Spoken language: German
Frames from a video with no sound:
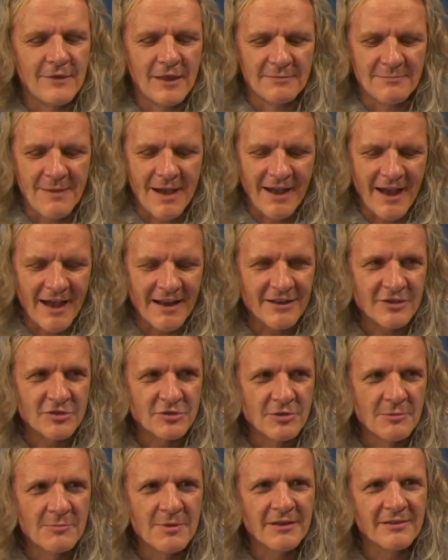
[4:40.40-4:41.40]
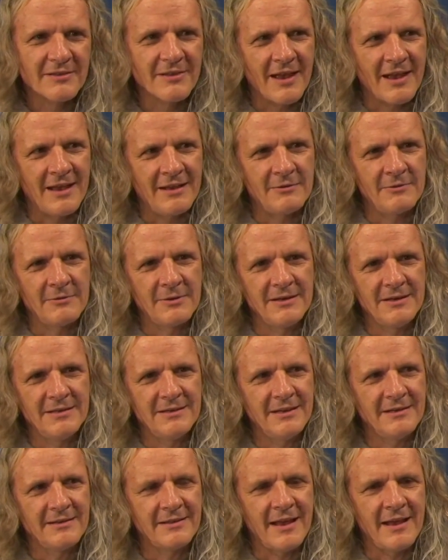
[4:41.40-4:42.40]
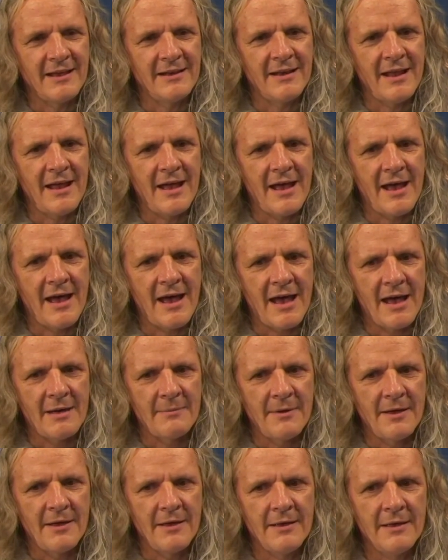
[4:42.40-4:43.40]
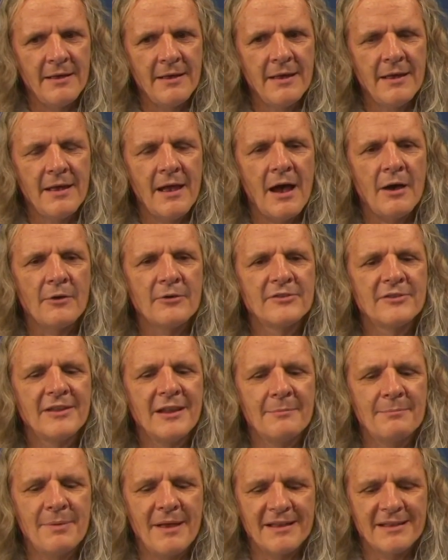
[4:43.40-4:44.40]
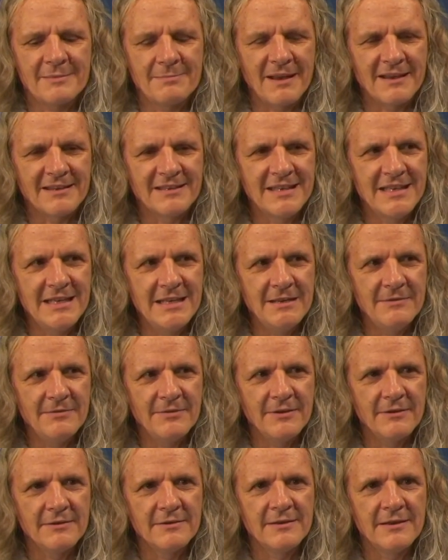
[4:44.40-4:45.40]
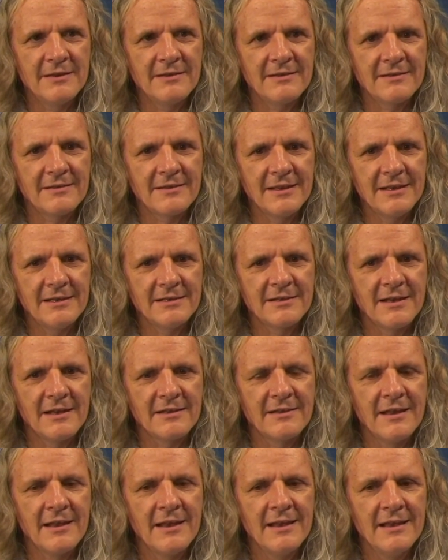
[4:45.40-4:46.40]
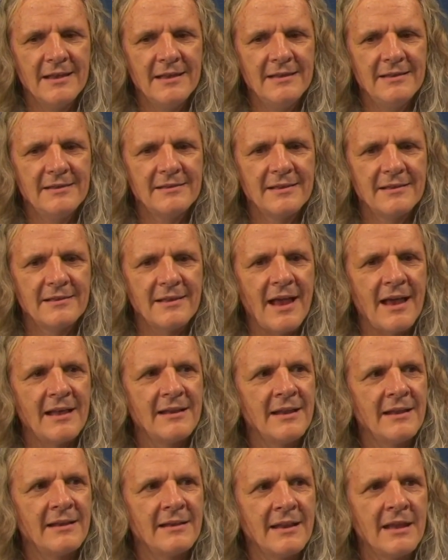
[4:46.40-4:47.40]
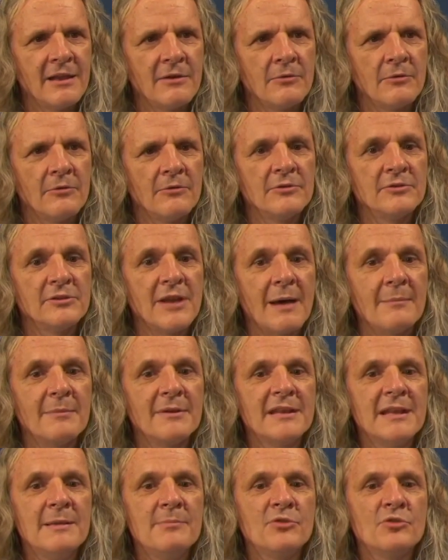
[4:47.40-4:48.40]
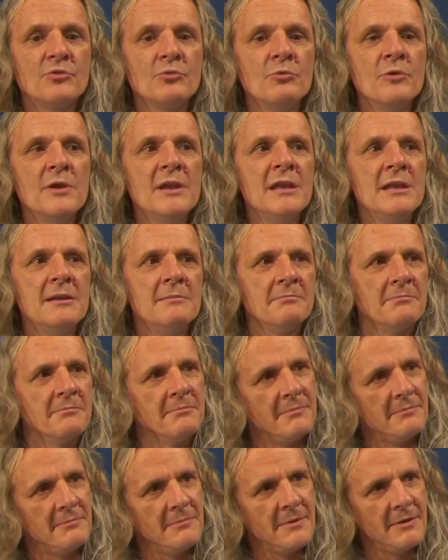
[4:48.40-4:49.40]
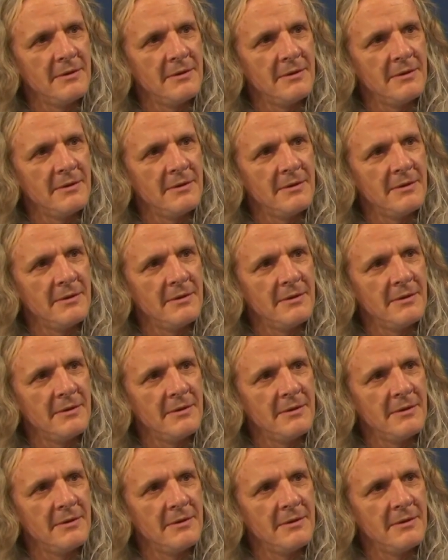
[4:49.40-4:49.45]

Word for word: Das mag alles stimmig sein und mhm. richtig sein, aber aus der Perspektive dieses Richters ist es eine Entehrung. Und damit gibst du ihm